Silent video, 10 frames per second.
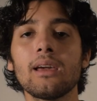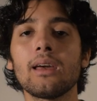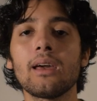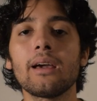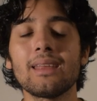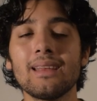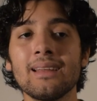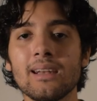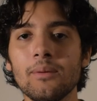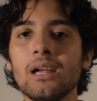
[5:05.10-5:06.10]
que, tiene
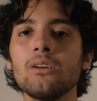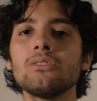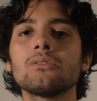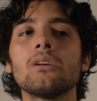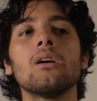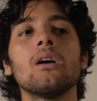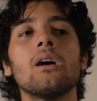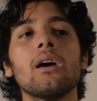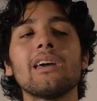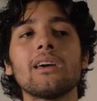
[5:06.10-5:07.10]
entre manos,
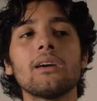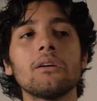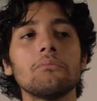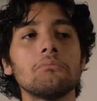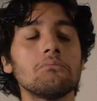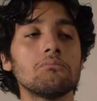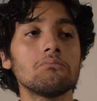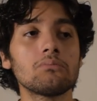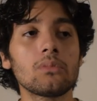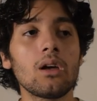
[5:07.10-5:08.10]
eh,
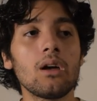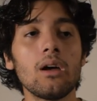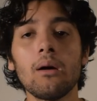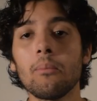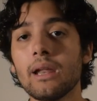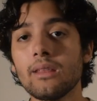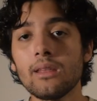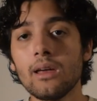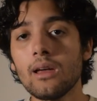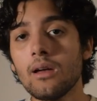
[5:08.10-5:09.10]

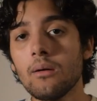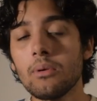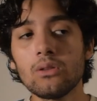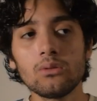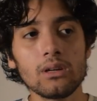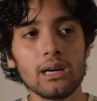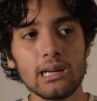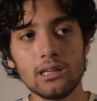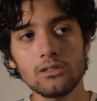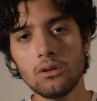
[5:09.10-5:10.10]
prende, prende un
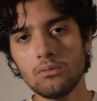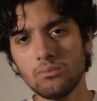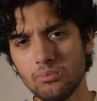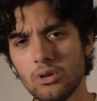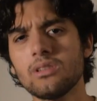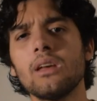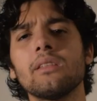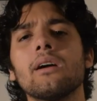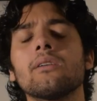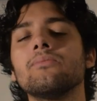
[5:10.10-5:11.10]
cigarrillo, procede a
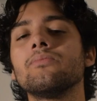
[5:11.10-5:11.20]
entrar.